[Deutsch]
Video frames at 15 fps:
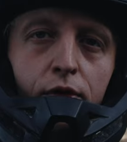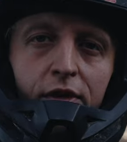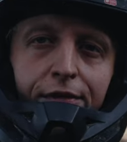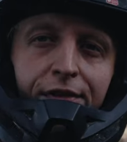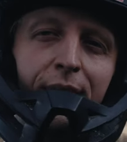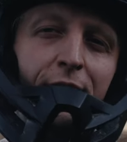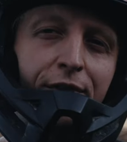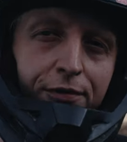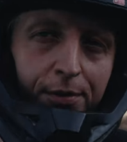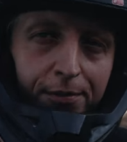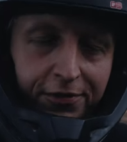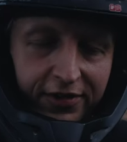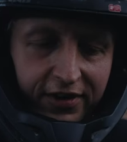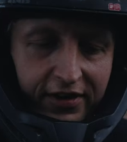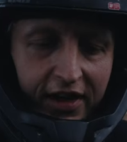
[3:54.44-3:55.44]
Ungefähr mit
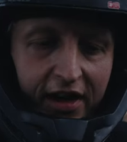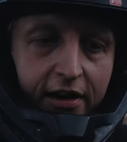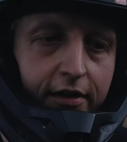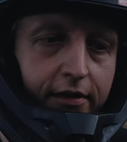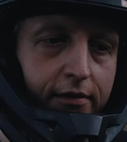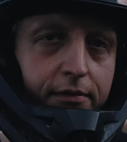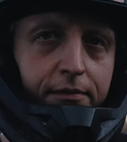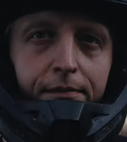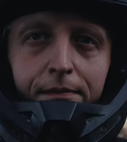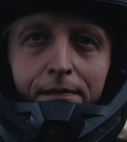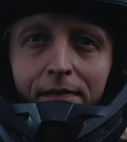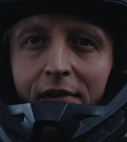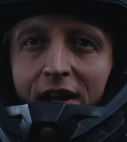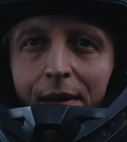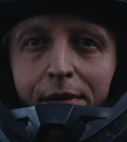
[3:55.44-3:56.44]
15 Jahren
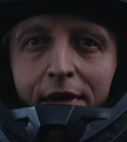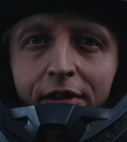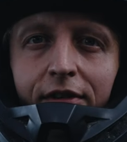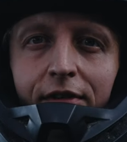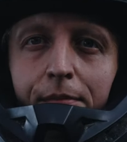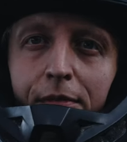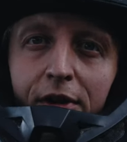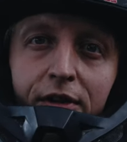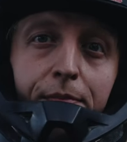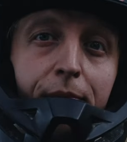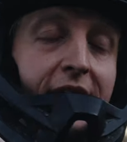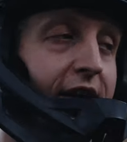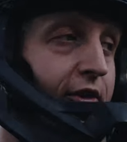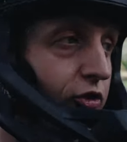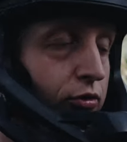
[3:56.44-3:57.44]
habe ich mit
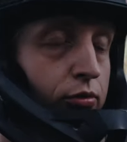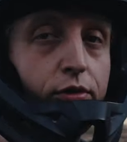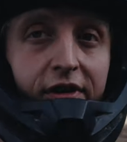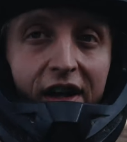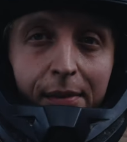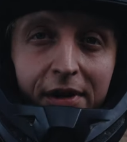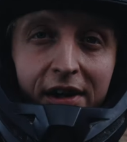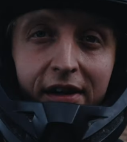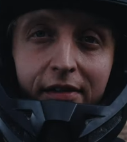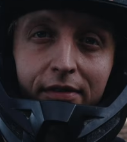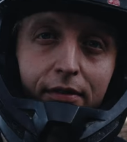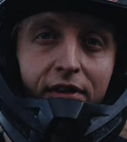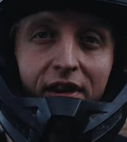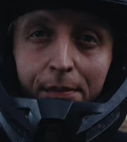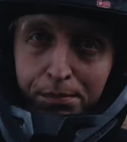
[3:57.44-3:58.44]
meiner Crew damals,
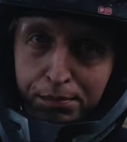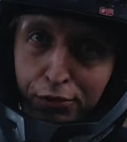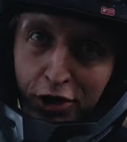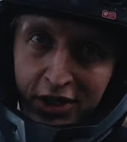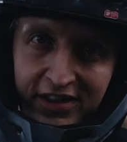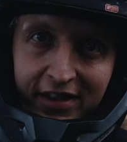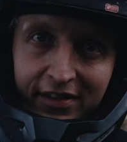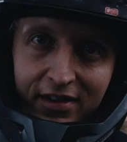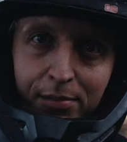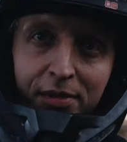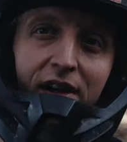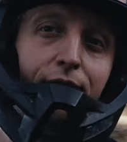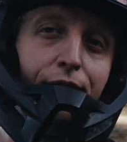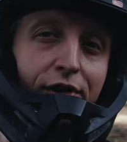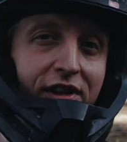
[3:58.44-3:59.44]
ich habe Breakdance
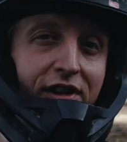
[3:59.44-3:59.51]
gemacht, für